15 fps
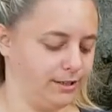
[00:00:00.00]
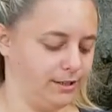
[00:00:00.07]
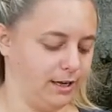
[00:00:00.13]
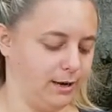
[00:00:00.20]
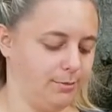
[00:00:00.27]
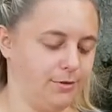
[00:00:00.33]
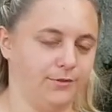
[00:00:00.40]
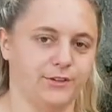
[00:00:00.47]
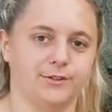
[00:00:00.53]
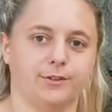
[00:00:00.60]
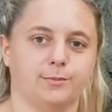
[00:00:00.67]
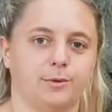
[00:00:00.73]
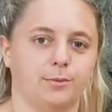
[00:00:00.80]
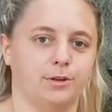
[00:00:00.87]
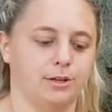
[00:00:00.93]
Da hat man was, was
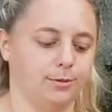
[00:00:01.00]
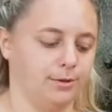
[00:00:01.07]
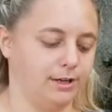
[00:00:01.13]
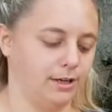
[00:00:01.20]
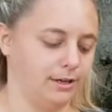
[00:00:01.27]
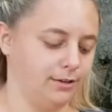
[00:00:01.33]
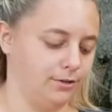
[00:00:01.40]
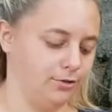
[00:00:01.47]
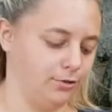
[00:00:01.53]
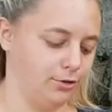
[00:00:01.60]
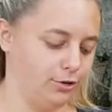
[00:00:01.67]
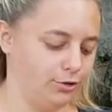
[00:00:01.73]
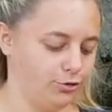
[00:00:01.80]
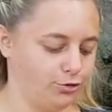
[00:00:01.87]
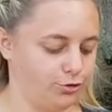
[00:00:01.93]
man mitnehmen kann.
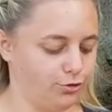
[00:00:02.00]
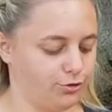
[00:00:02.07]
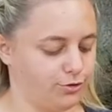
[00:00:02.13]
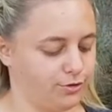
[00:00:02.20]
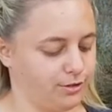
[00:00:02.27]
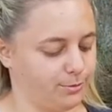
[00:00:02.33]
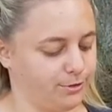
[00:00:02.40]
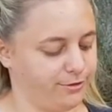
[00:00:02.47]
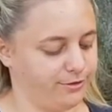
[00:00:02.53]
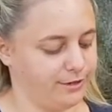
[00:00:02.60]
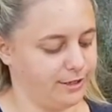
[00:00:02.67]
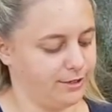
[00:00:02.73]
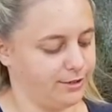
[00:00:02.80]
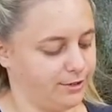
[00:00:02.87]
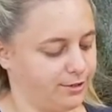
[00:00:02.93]
Hier schön
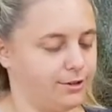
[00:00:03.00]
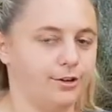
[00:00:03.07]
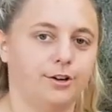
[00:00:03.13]
zusammengefaltet.